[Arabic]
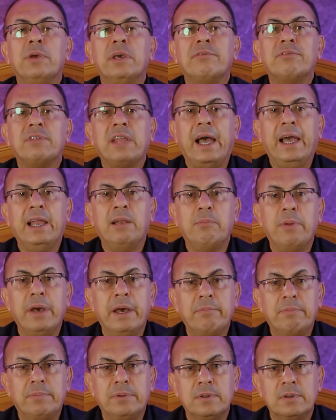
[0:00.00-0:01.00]
بيفتح
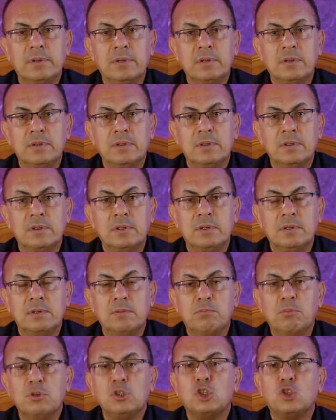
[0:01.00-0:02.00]
الباب
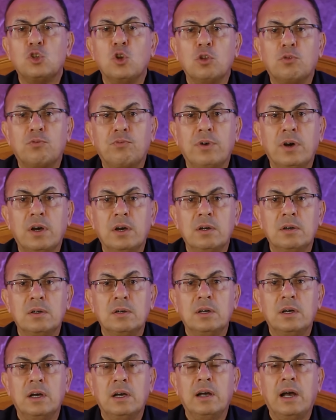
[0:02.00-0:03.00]
بالصدفه
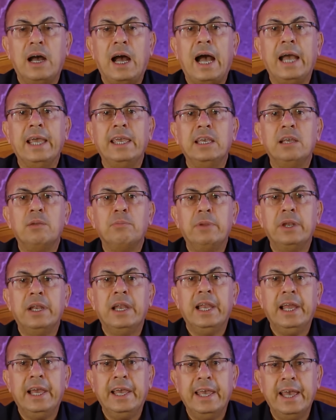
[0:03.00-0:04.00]
عيل من
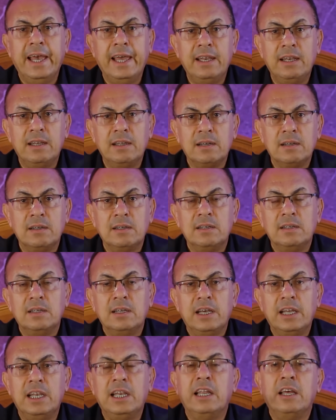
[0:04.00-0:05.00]
العيال
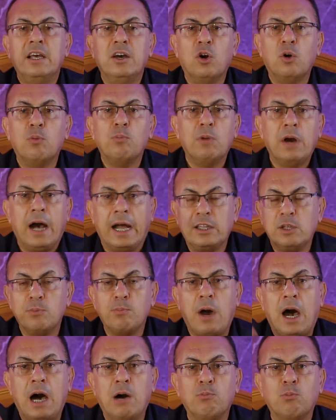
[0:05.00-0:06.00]
اللي أم قاعدين
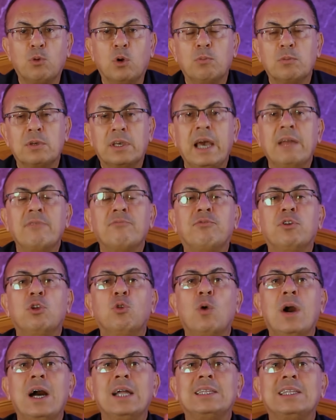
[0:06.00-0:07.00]
مع امه كان في
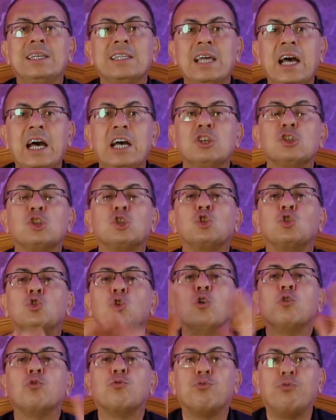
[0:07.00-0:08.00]
الوقت ده
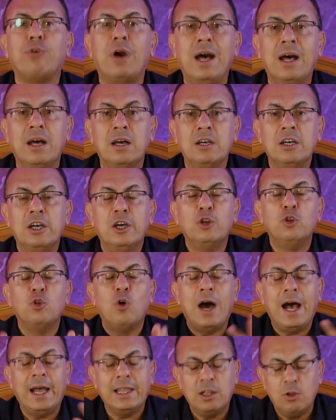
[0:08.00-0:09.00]
الصدفه انه
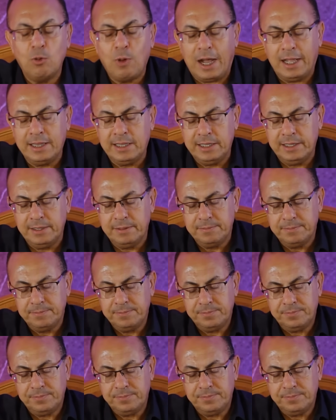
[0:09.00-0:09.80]
قاعد لوحده